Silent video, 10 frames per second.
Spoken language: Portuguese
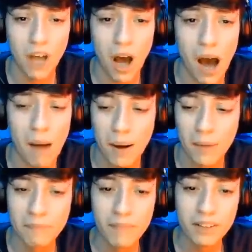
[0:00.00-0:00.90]

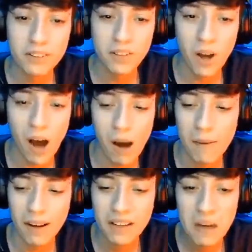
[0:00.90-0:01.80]
Toma,
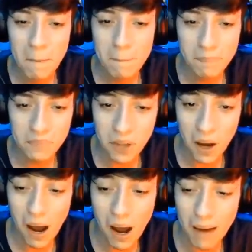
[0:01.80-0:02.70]
toma.
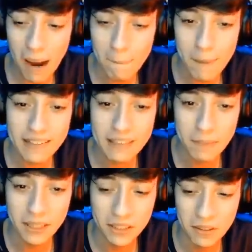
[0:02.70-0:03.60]
Toma, rapaz, esse
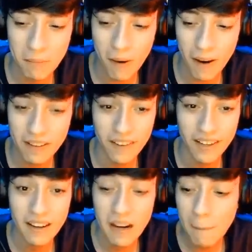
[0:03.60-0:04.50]
bicho não morre,
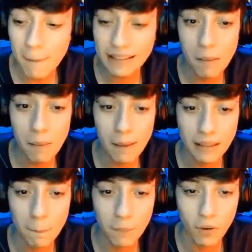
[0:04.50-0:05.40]
velho. Matamos,
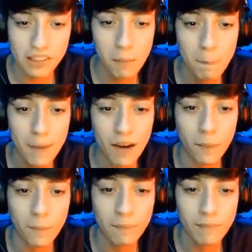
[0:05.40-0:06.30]
matamos. Conseguimos pegar
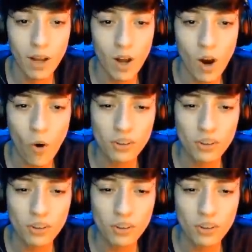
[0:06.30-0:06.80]
um. Morri.